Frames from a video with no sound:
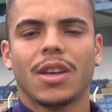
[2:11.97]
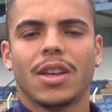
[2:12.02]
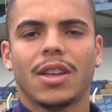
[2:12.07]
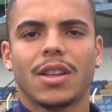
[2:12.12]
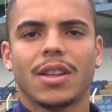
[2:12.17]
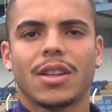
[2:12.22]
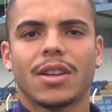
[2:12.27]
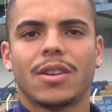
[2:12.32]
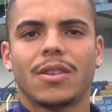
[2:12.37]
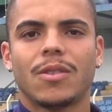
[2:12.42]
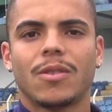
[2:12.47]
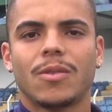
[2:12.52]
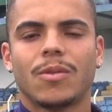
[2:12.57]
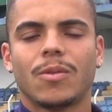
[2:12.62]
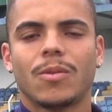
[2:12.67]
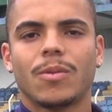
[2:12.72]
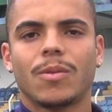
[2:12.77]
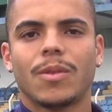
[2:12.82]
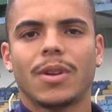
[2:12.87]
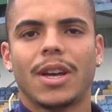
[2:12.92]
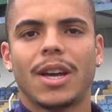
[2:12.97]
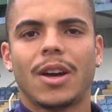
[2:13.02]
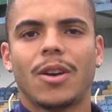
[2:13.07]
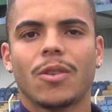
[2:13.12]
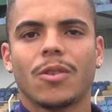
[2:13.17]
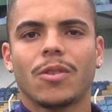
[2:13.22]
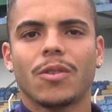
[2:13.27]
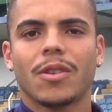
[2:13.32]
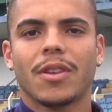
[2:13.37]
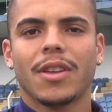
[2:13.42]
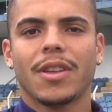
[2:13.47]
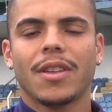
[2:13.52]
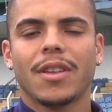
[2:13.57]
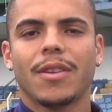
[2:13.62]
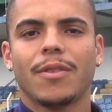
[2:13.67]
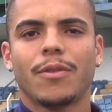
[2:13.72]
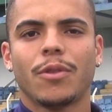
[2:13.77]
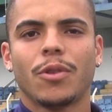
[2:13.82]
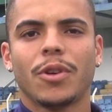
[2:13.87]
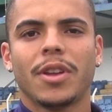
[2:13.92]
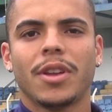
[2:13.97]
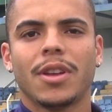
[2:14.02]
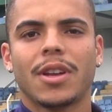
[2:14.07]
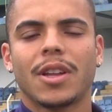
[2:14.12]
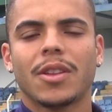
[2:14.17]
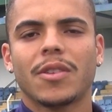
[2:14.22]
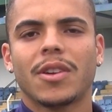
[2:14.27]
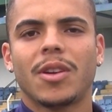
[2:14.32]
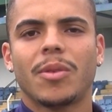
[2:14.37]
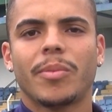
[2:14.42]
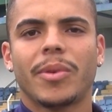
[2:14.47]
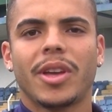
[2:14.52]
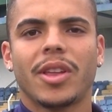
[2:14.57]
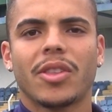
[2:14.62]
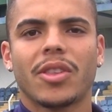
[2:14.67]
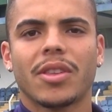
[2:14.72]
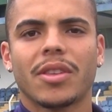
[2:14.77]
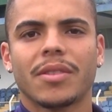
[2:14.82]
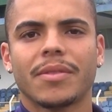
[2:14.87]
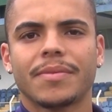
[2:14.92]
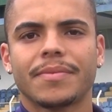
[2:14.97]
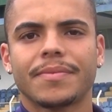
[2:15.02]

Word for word: Então é algo que flui naturalmente.